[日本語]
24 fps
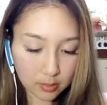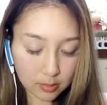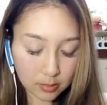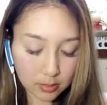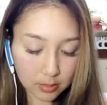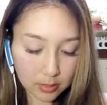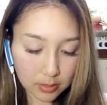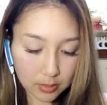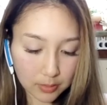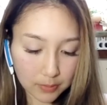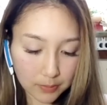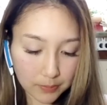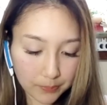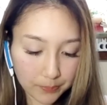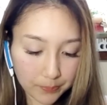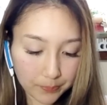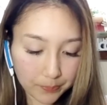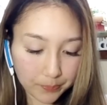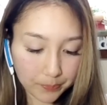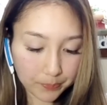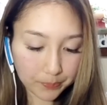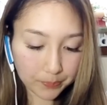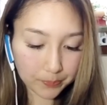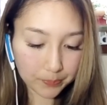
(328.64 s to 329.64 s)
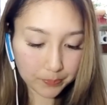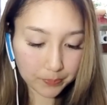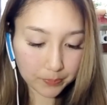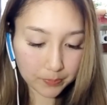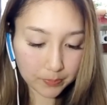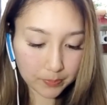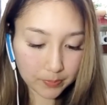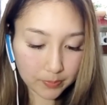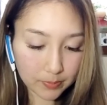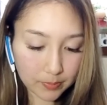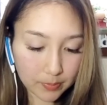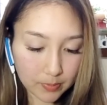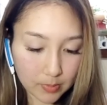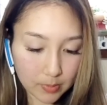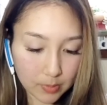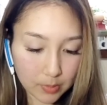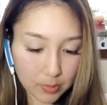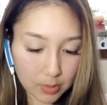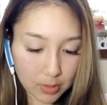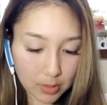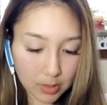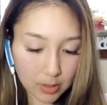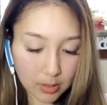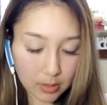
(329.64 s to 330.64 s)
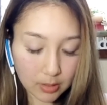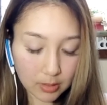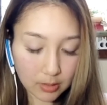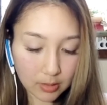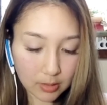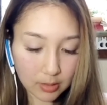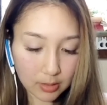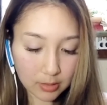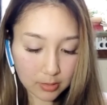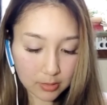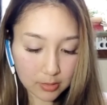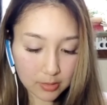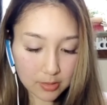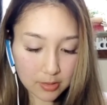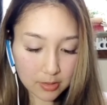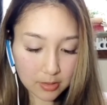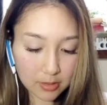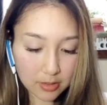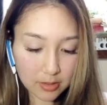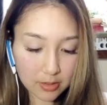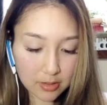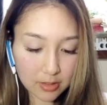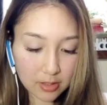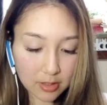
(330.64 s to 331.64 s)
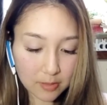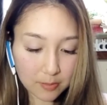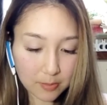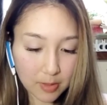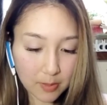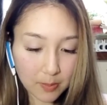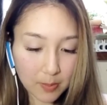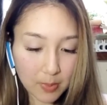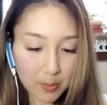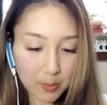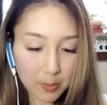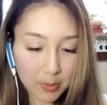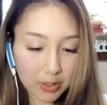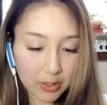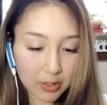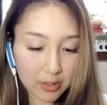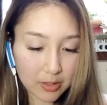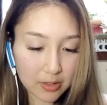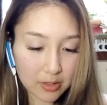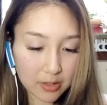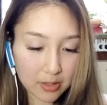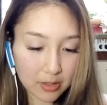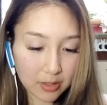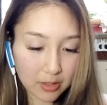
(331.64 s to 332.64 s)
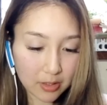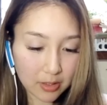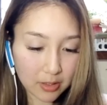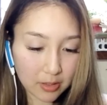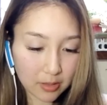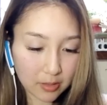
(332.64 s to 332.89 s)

はい OK あいい感じいい感じ盤面もいい感じ